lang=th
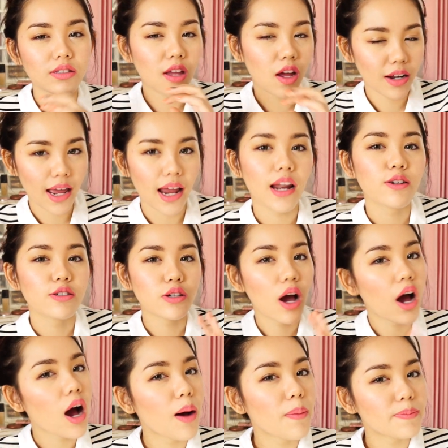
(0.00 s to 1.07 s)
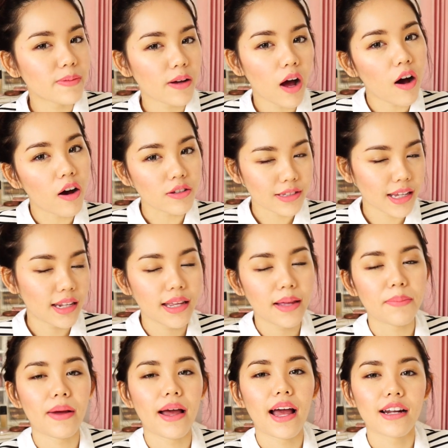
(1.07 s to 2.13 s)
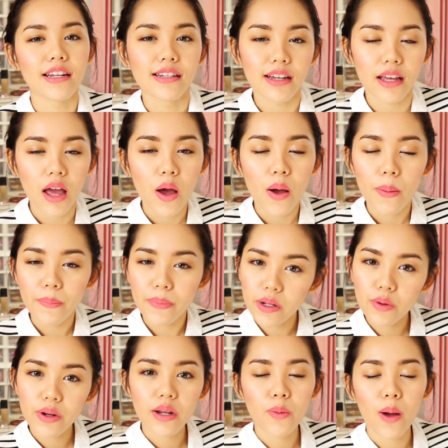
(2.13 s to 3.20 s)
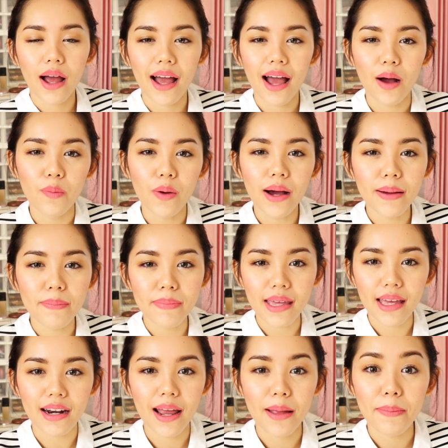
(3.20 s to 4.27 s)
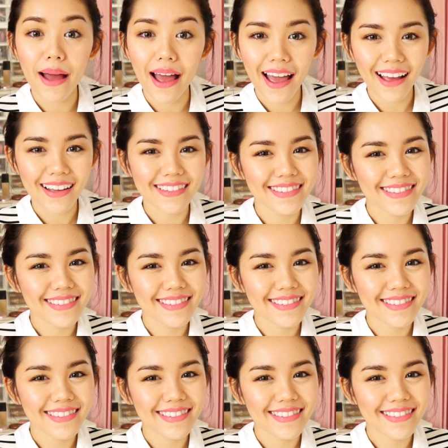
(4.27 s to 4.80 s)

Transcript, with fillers: ตอนนี้เราชอบของเซตนี้มากเลยไปดูกันดีกว่าค่ะว่ามีอะไรบ้าง